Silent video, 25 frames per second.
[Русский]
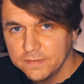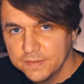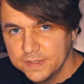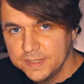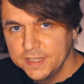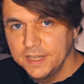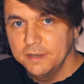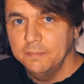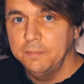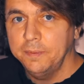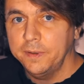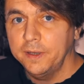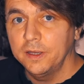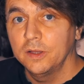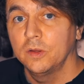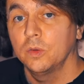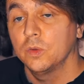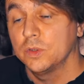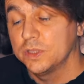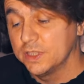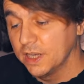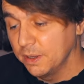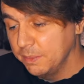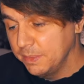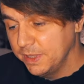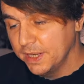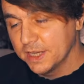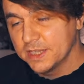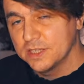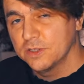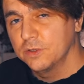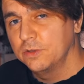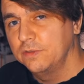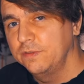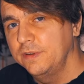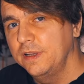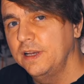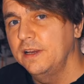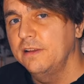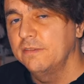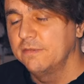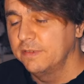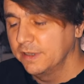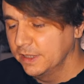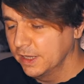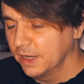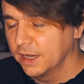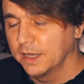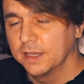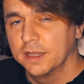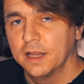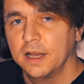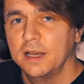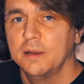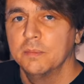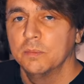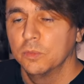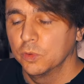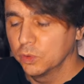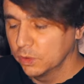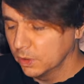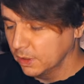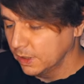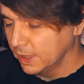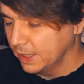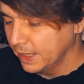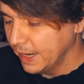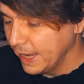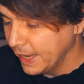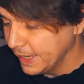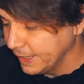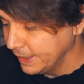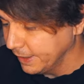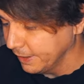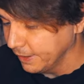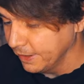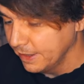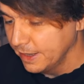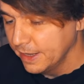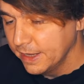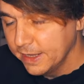Всем привет, друзья! Меня зовут Вилли, вы на канале Мотохайкер.